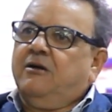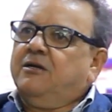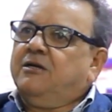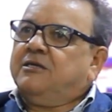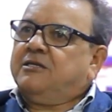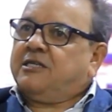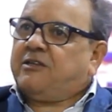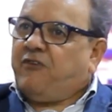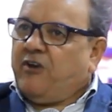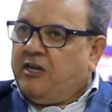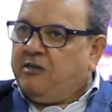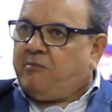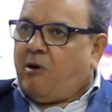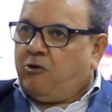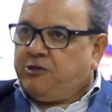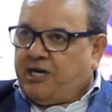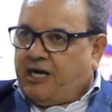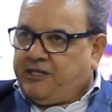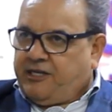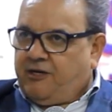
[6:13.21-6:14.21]
Você está falando mal
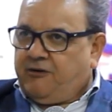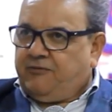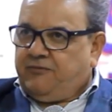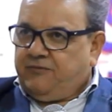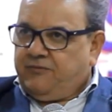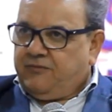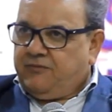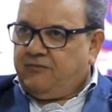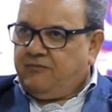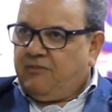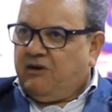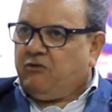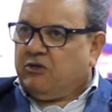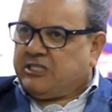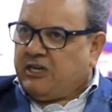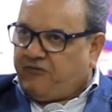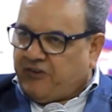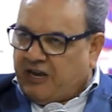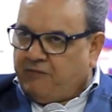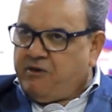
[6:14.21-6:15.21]
de Adão, mas você
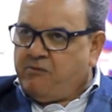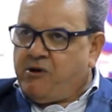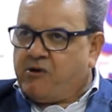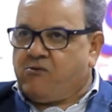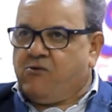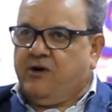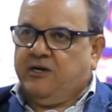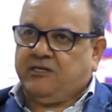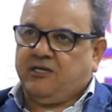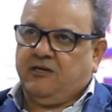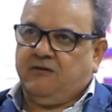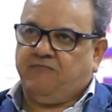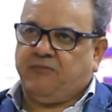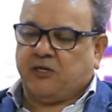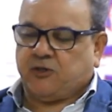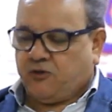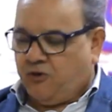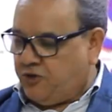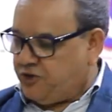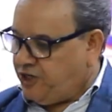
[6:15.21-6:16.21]
fala a mesma coisa.
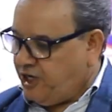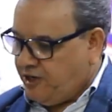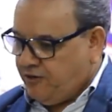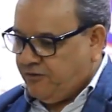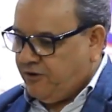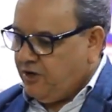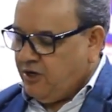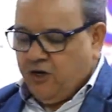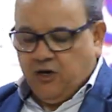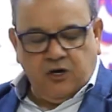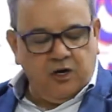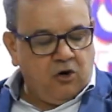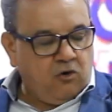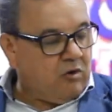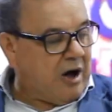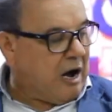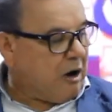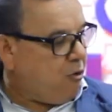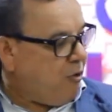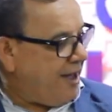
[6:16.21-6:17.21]
Pastor Eugênio, eu não
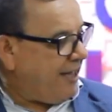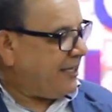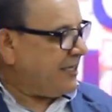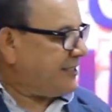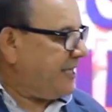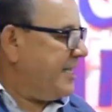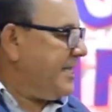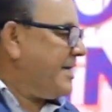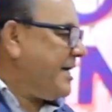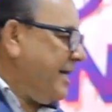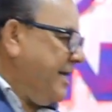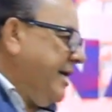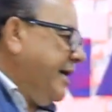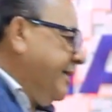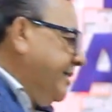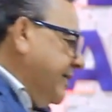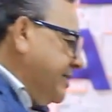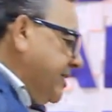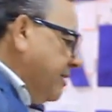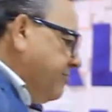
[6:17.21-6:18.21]
aguento essa encrenca dessa